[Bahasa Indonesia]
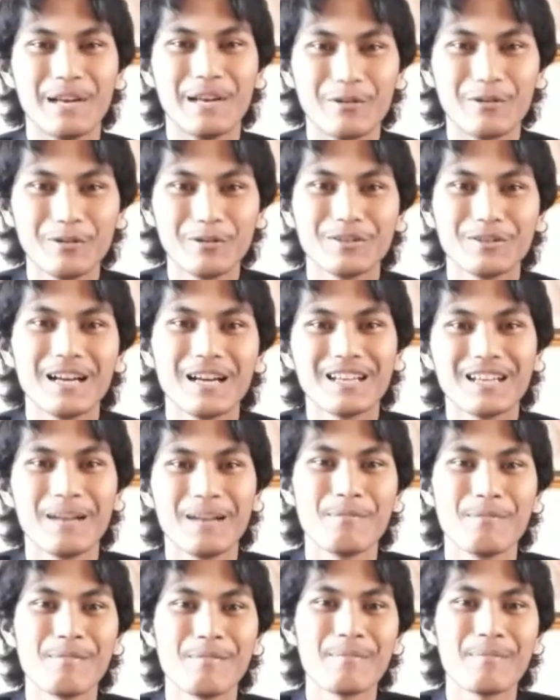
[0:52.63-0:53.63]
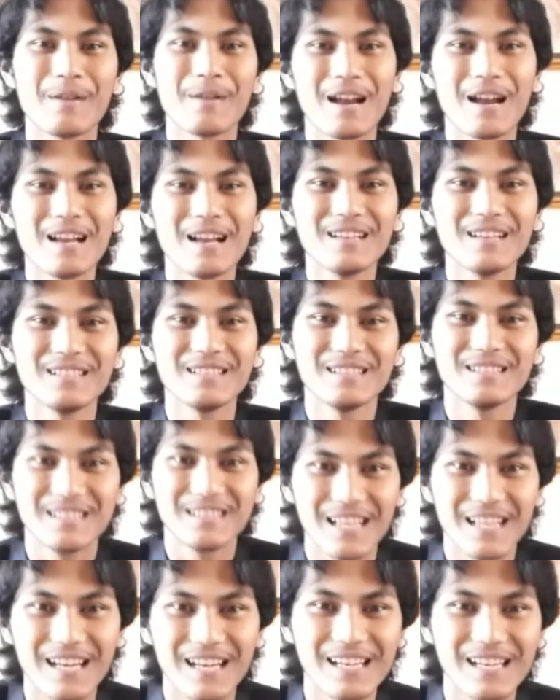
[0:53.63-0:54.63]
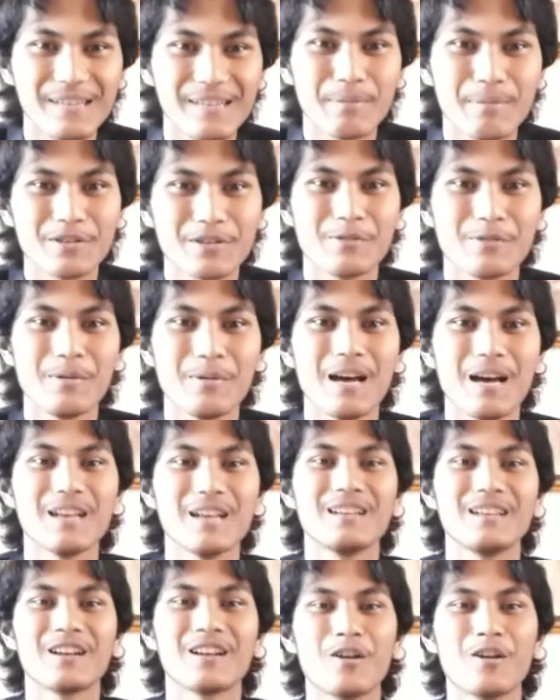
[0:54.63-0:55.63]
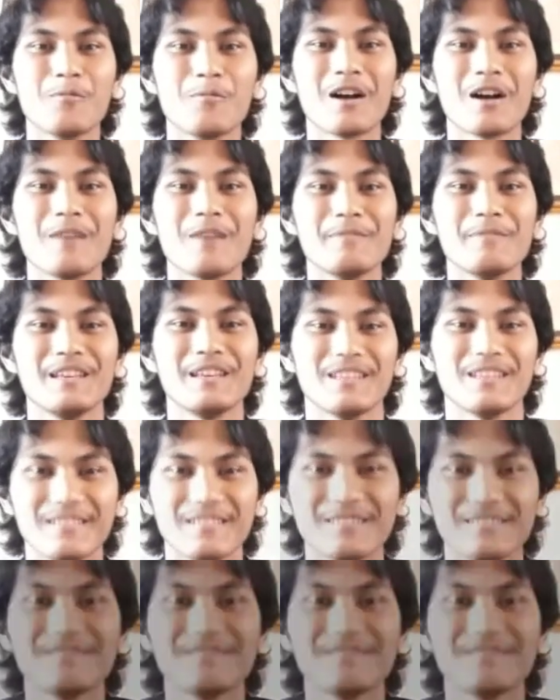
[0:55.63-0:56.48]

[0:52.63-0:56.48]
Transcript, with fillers: Berikut adalah pemaparan dari percobaan kelompok kami.